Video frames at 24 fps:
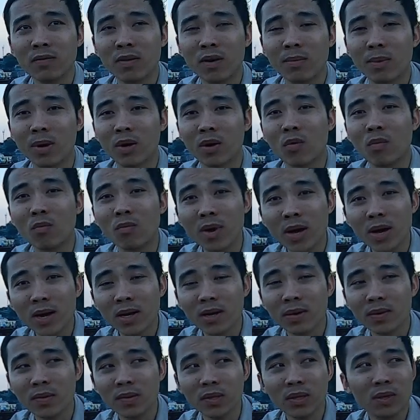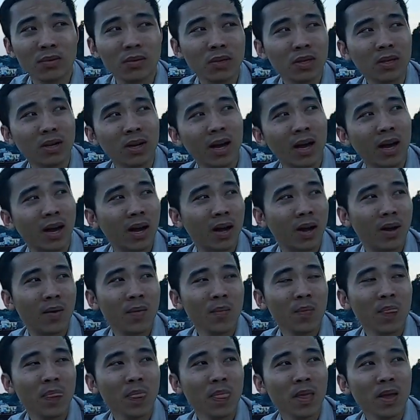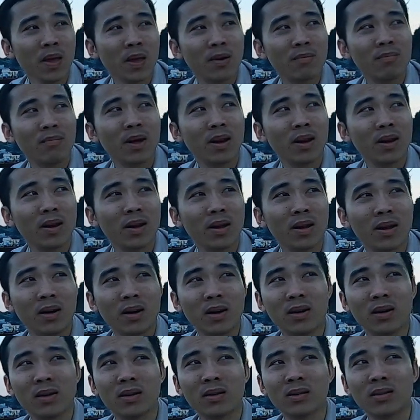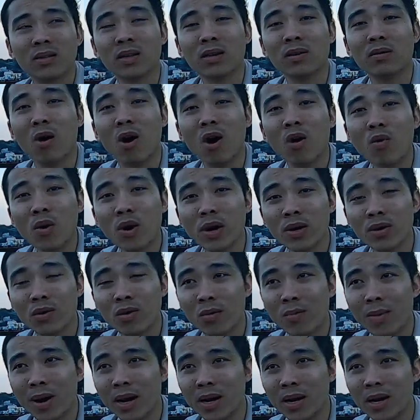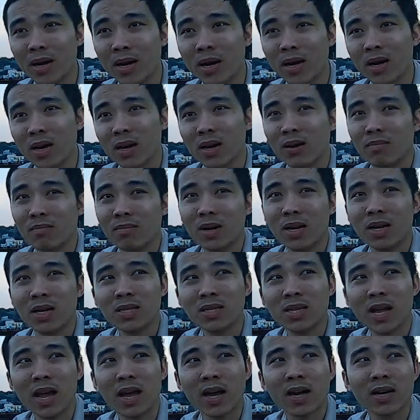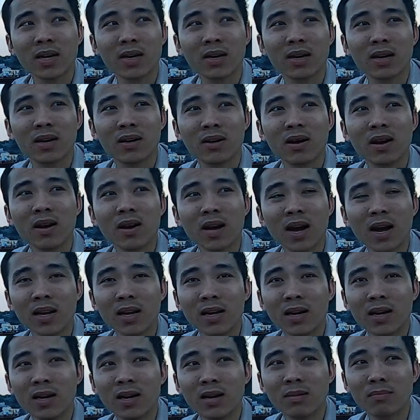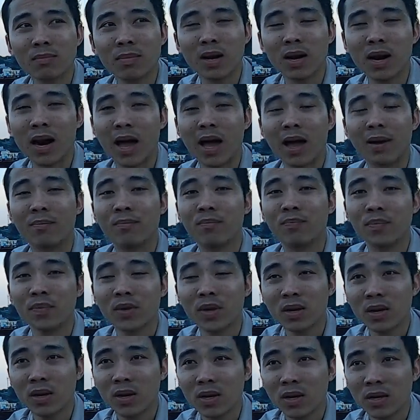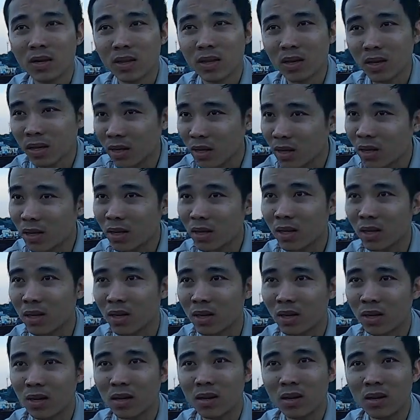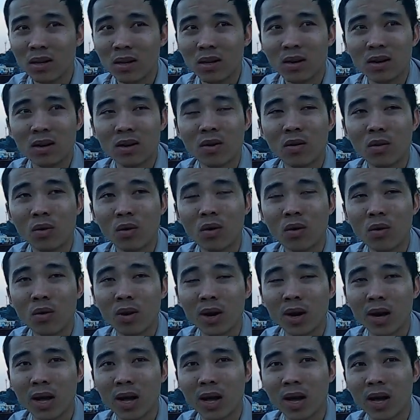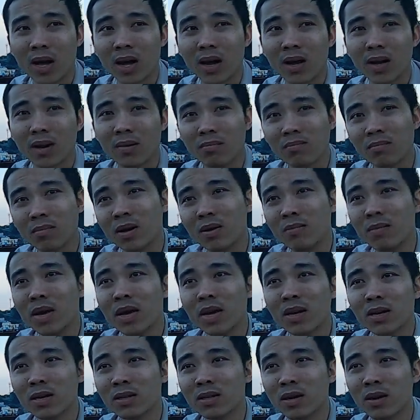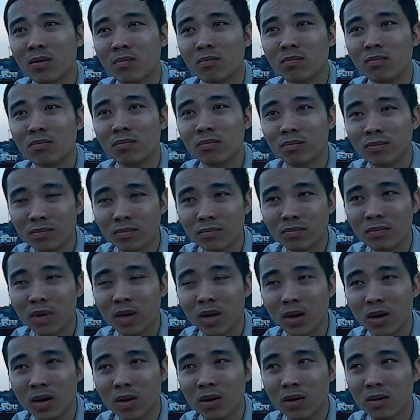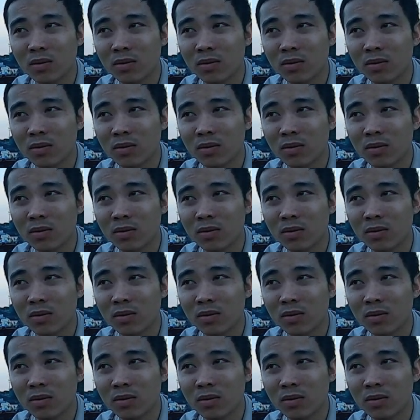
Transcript: và mình cũng biết ví dụ như là mình ờ, từ bỏ quê hương của mình mình đi sang đất khách đó mình làm thì luôn luôn là mình biết ở trong mình